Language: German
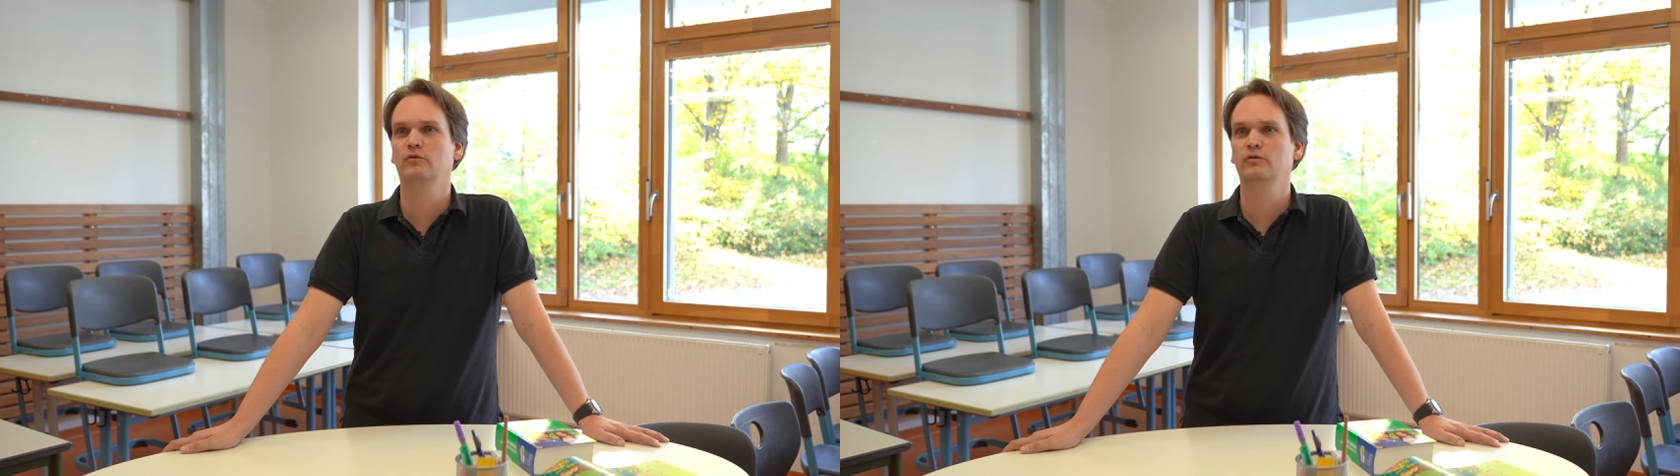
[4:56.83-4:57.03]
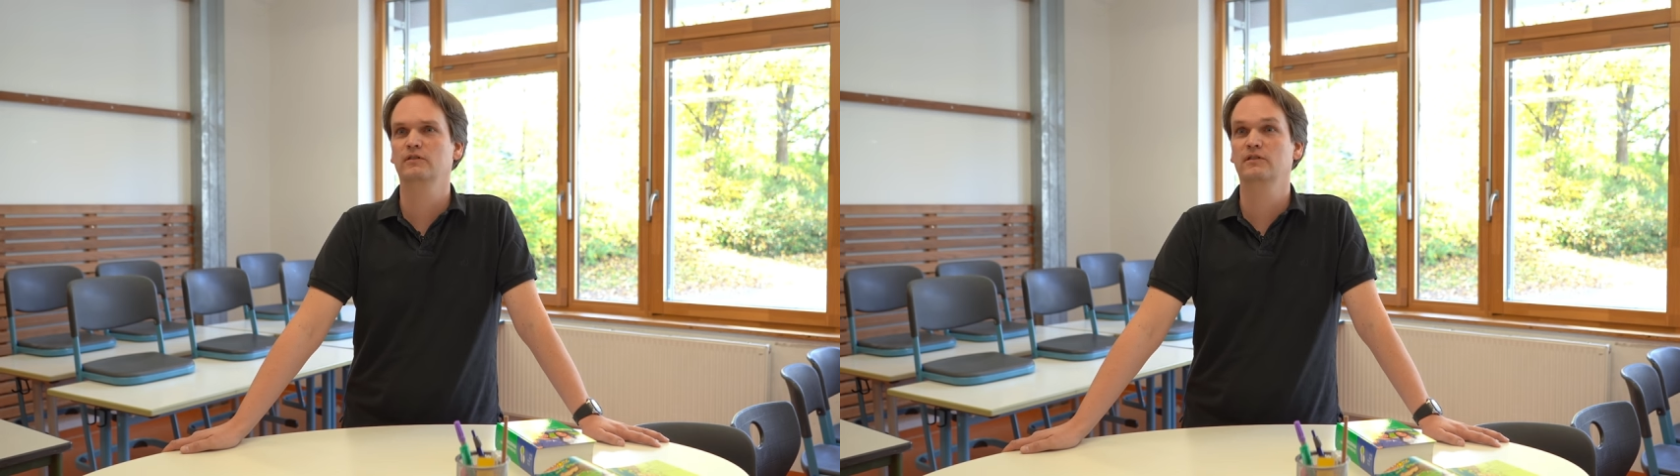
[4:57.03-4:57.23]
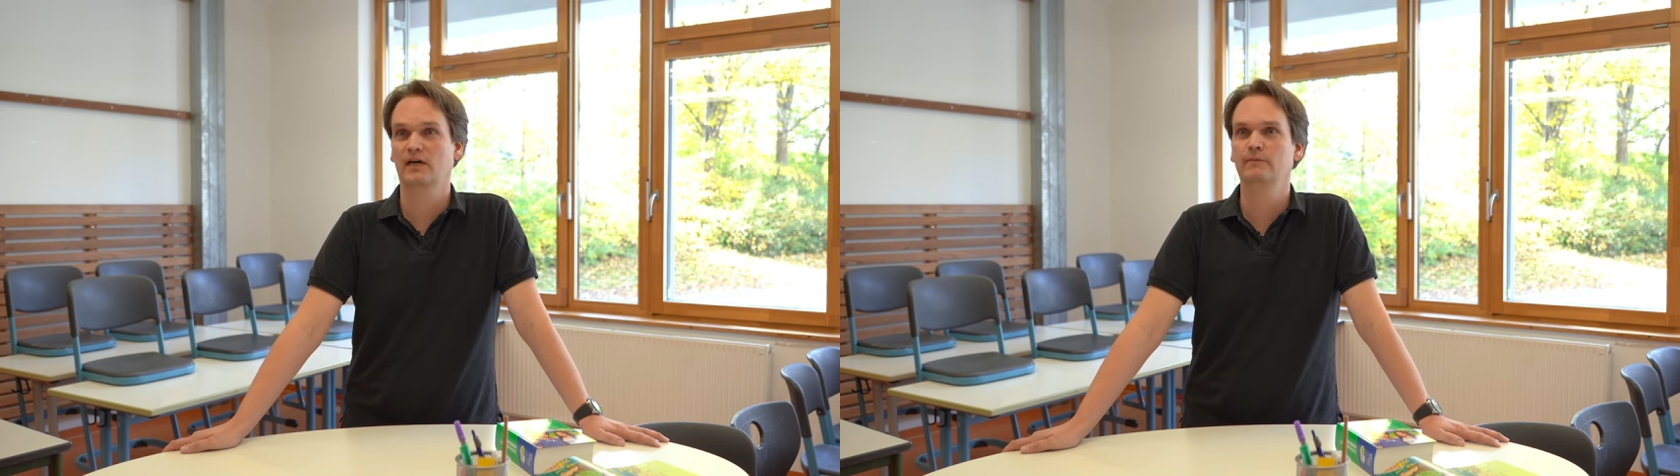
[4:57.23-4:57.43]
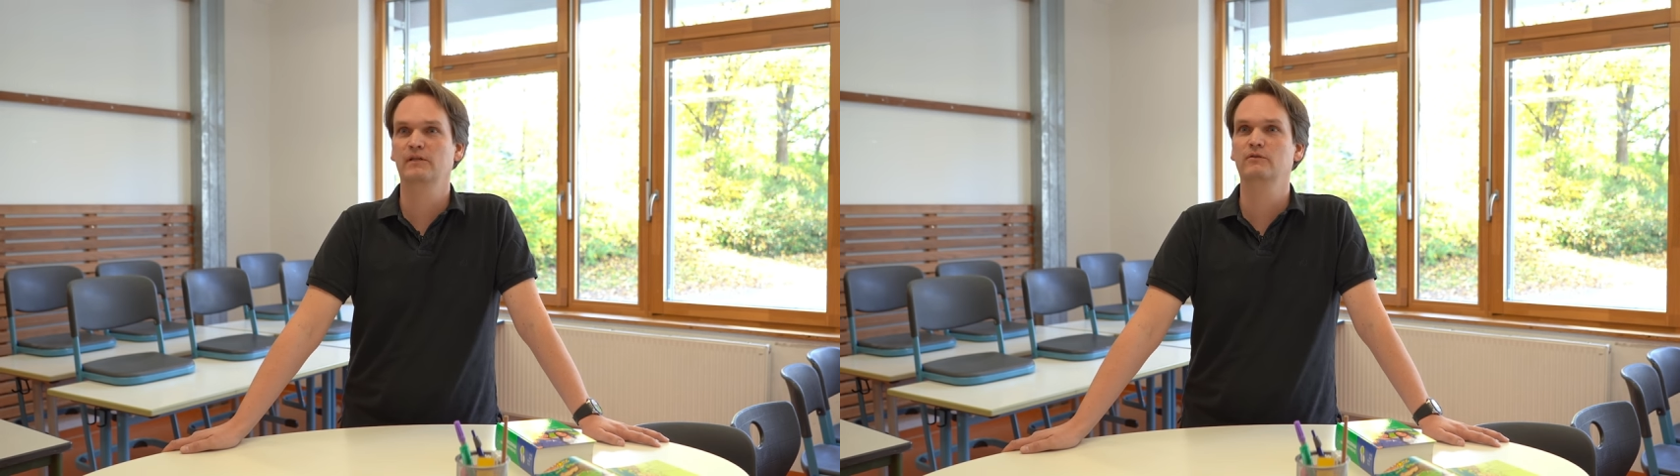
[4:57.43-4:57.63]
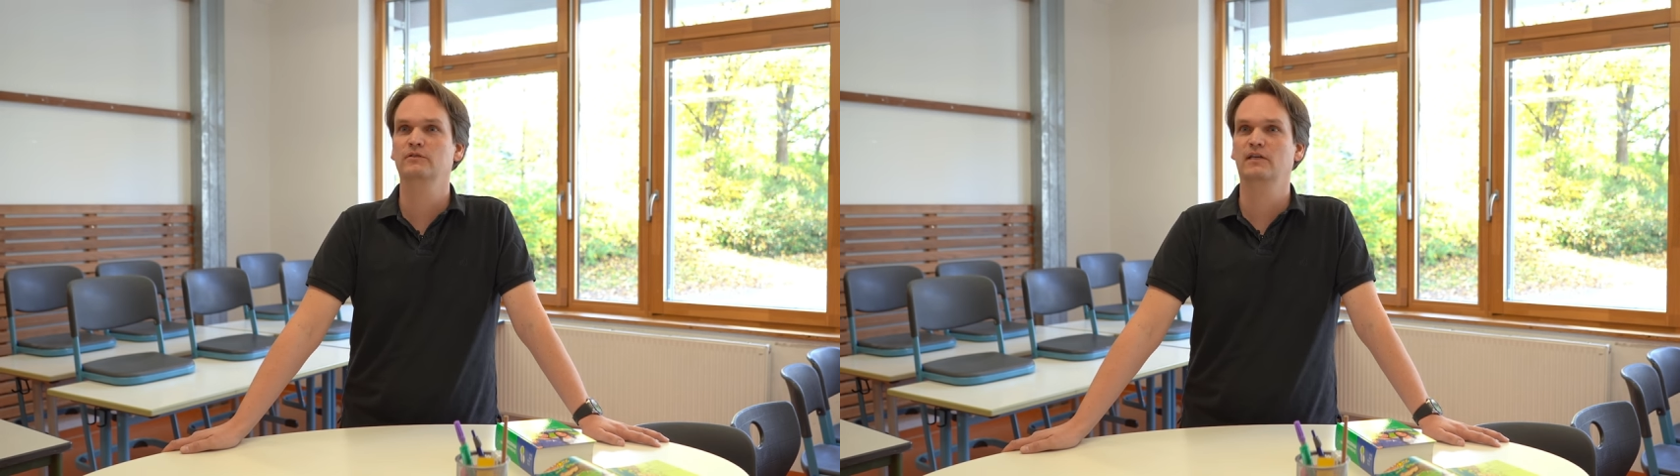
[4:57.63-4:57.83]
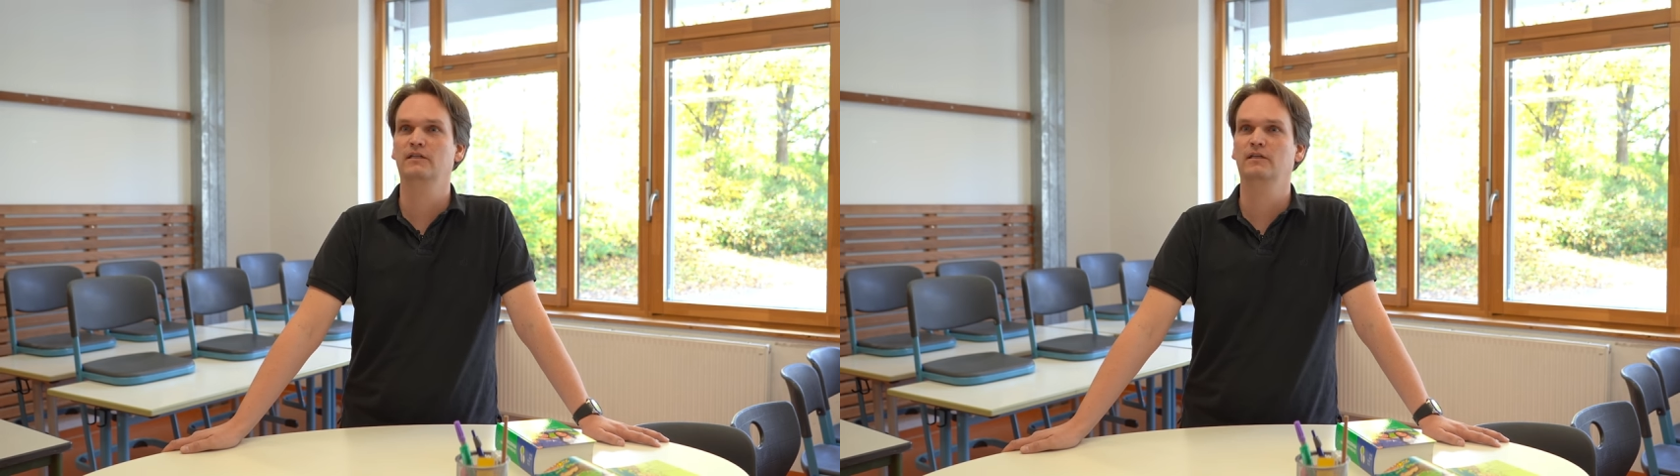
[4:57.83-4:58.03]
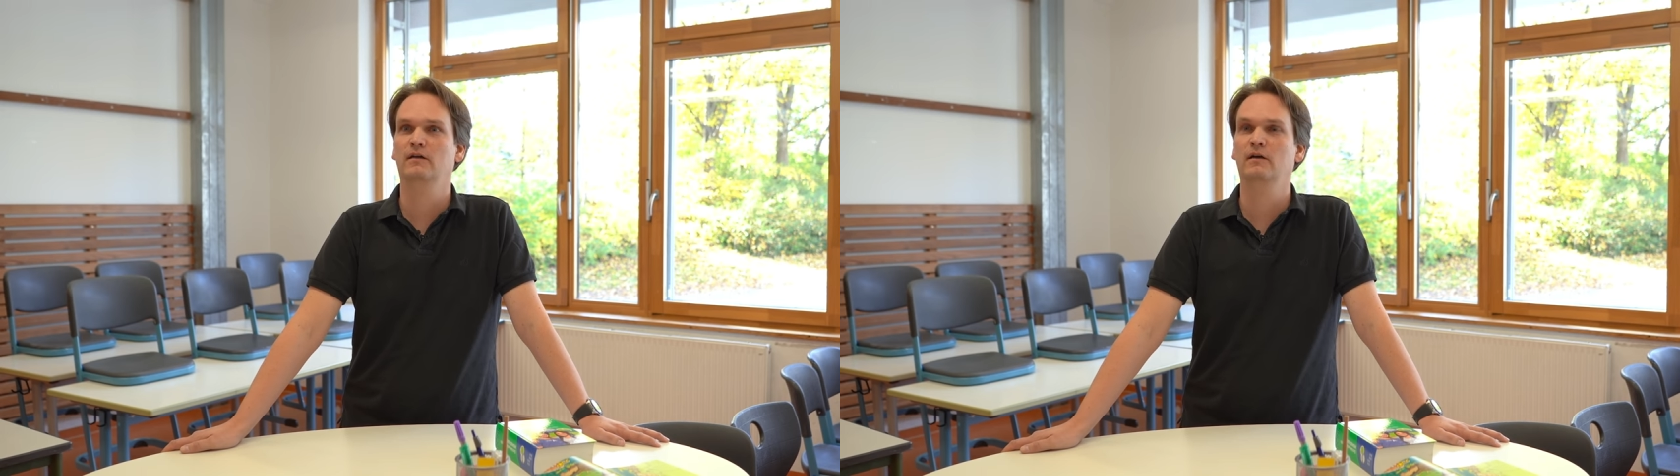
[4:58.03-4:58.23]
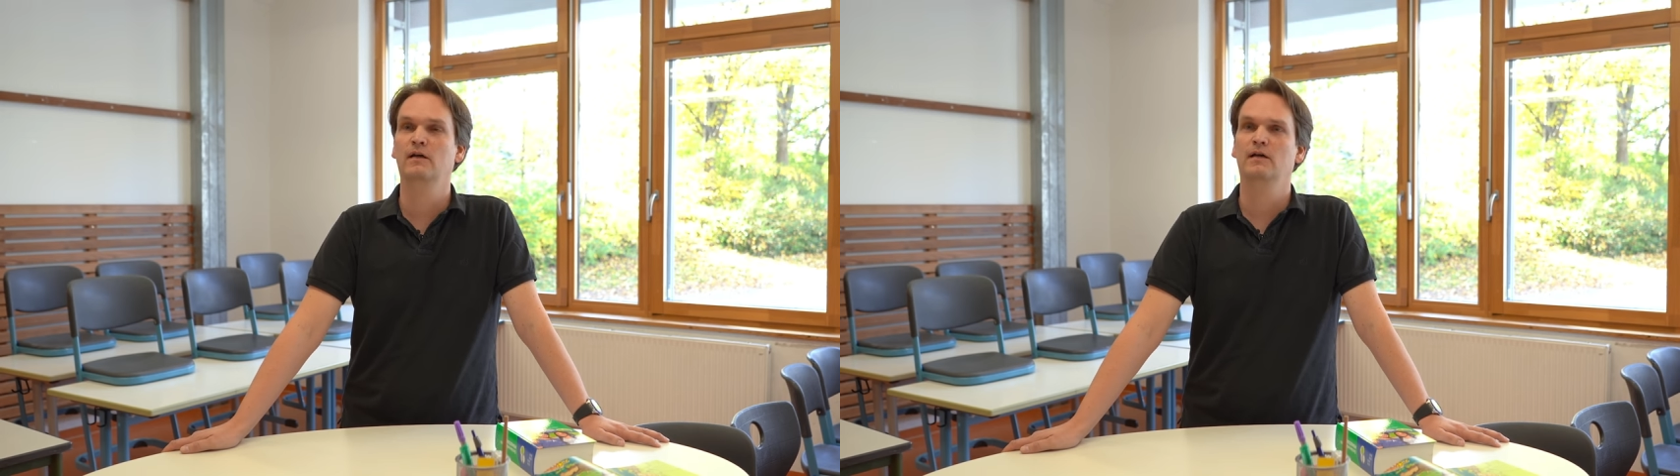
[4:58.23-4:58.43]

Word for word: Größe drei Bildungstechniker,